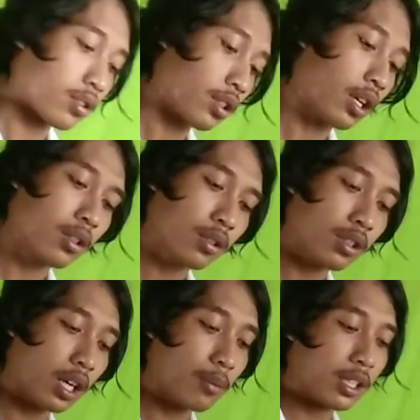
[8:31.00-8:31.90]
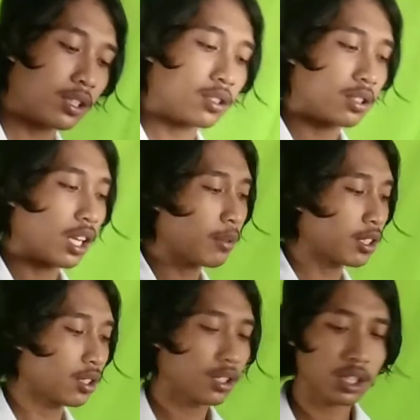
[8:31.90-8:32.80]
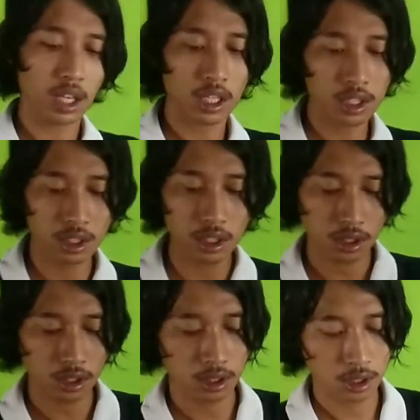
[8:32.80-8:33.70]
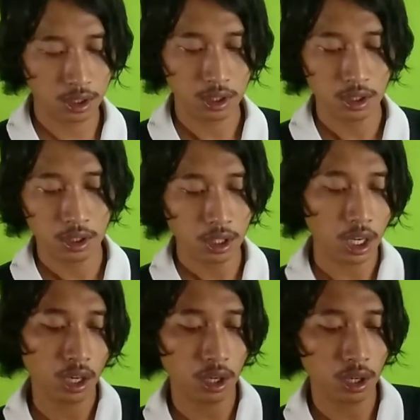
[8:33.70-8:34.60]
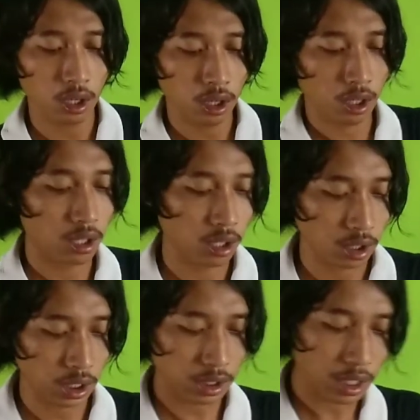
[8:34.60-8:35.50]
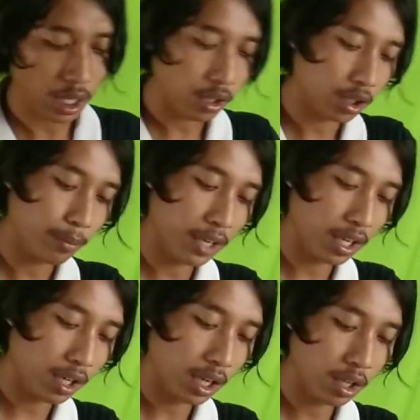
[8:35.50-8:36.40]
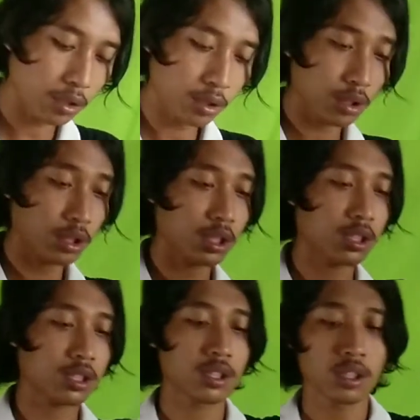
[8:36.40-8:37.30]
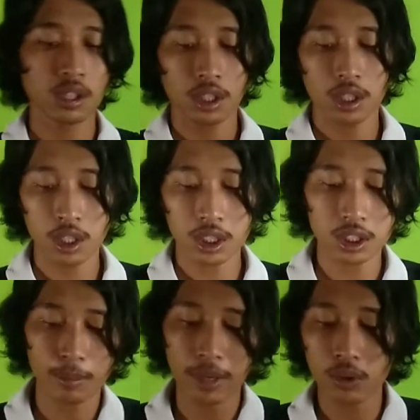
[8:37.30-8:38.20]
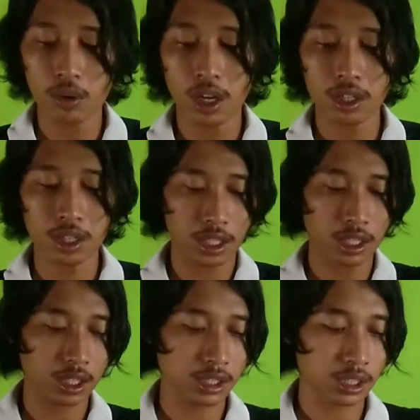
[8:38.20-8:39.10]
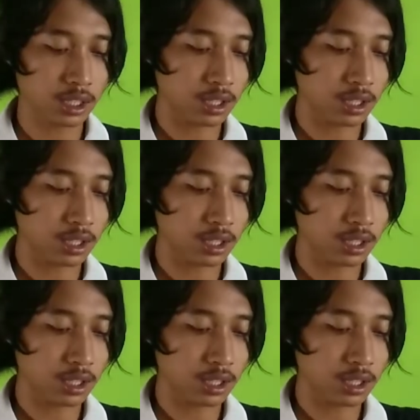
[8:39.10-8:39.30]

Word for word: nggak nggak nggak mesti jadi adik sih kalau kita harus emang harus ingat sama keluarga ya guys ya.